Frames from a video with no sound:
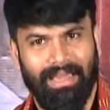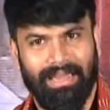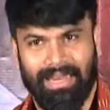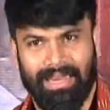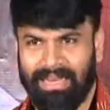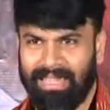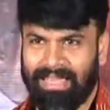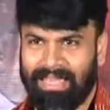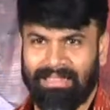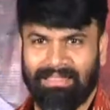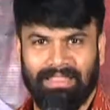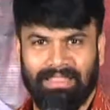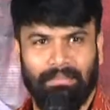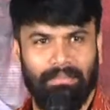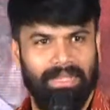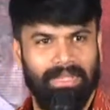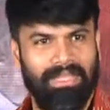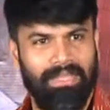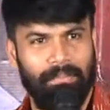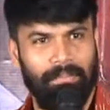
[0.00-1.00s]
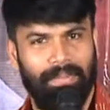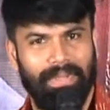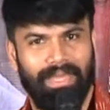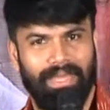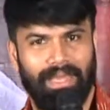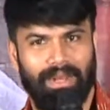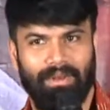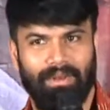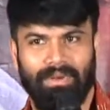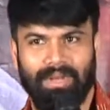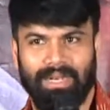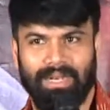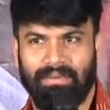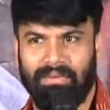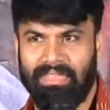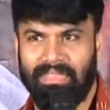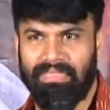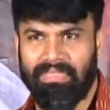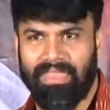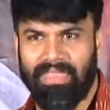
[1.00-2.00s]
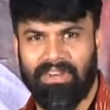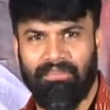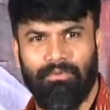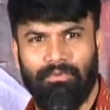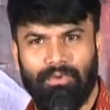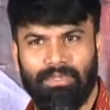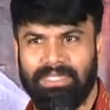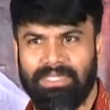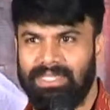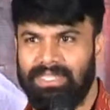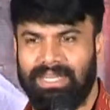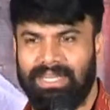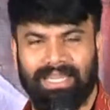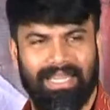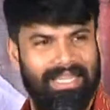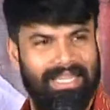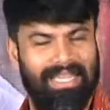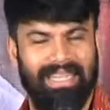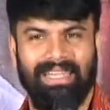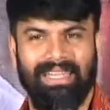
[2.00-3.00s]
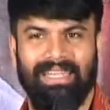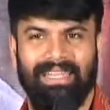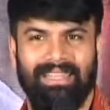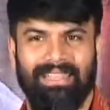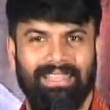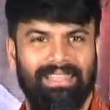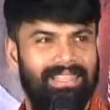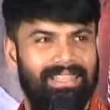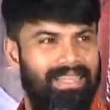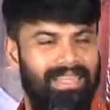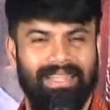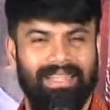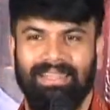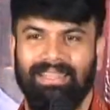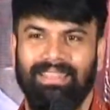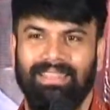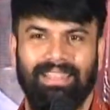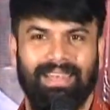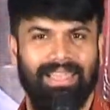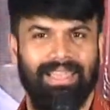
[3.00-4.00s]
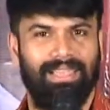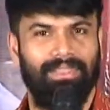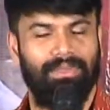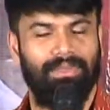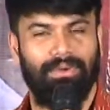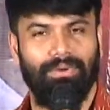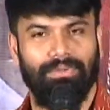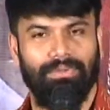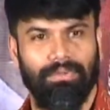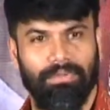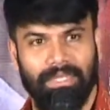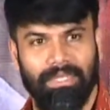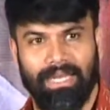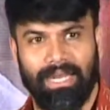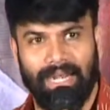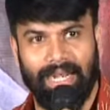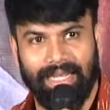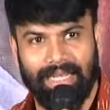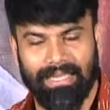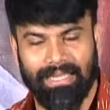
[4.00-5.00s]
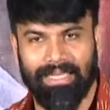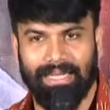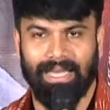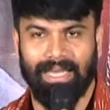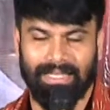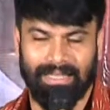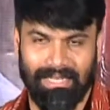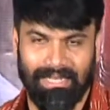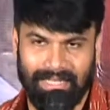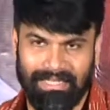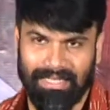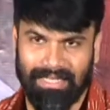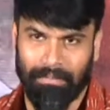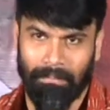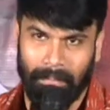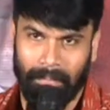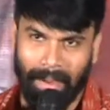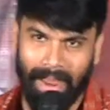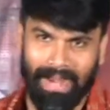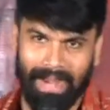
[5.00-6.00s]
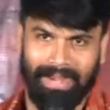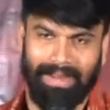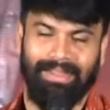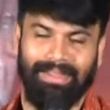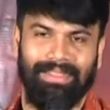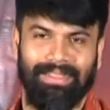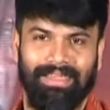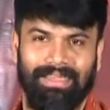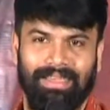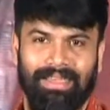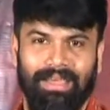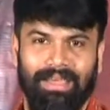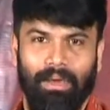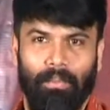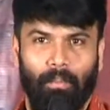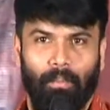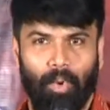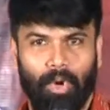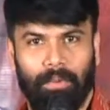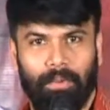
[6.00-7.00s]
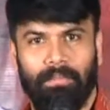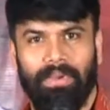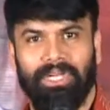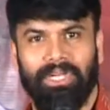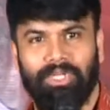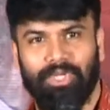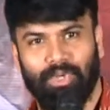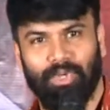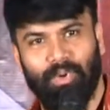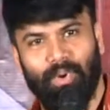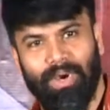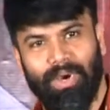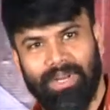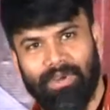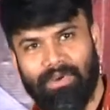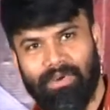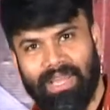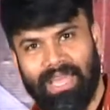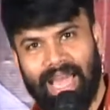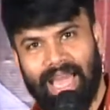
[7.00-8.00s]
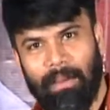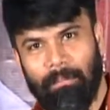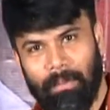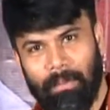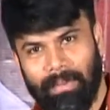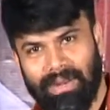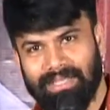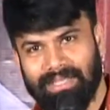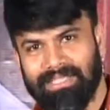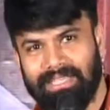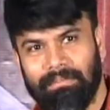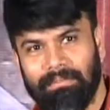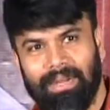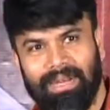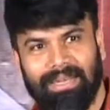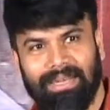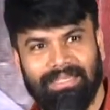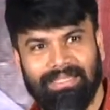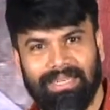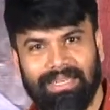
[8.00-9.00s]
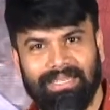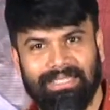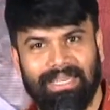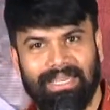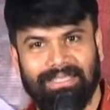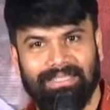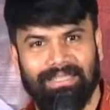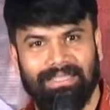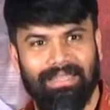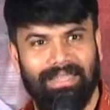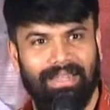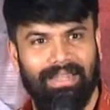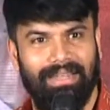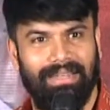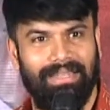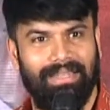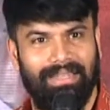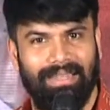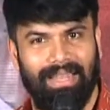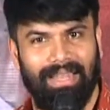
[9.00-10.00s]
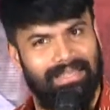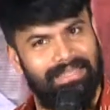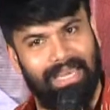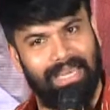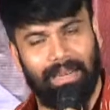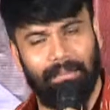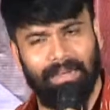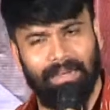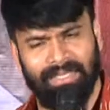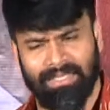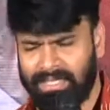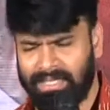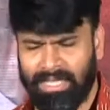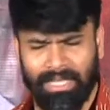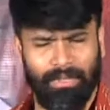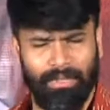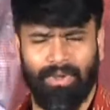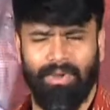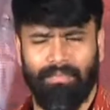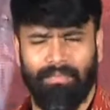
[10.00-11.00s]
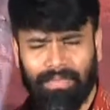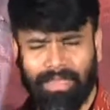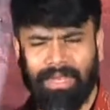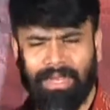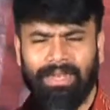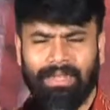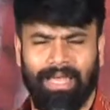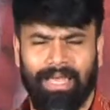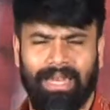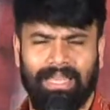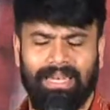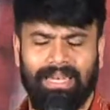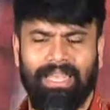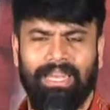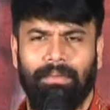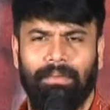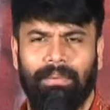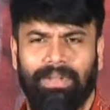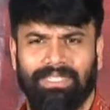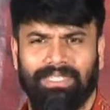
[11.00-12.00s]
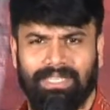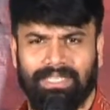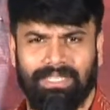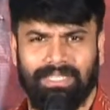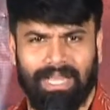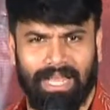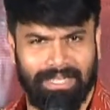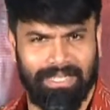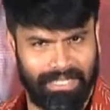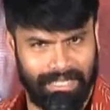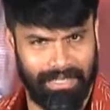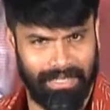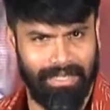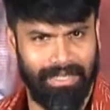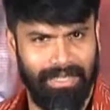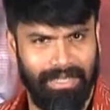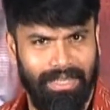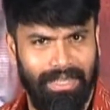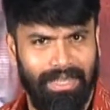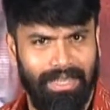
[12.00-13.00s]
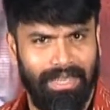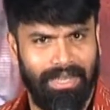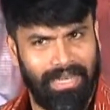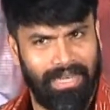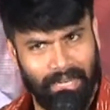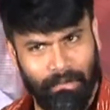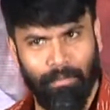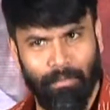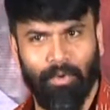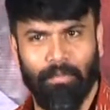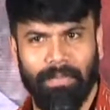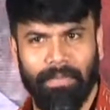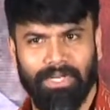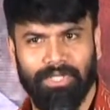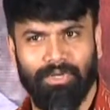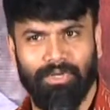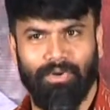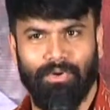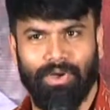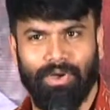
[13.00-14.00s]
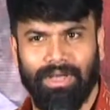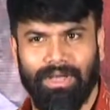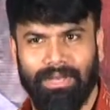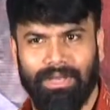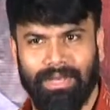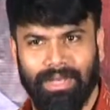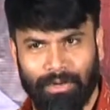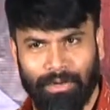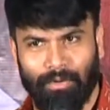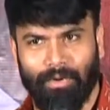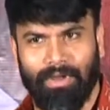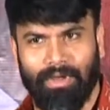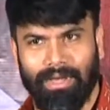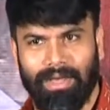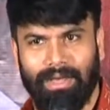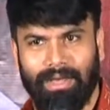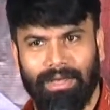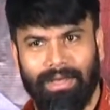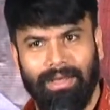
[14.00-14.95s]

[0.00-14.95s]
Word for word: నేను ఎంతమందిని పిఆర్లో నేను అందరికి ఫోన్ చేసి అడిగా ఏంటిది ఏంటిది ఇలా ఎందుకు అవుతుంది అని అడిగితే నాకు తెలిసిన మ్యాటర్ అది బుక్ మై షో అనే ఒక యాప్ మన సినిమాని డిసైడ్ చేస్తుందా అంటే నాకు చాలా ఇచ్చింది ఎందుకు దానికి నేనే ప్రత్యక్ష సాక్షిని నేను బుక్ మై షో ఒక నేను కూడా ఒక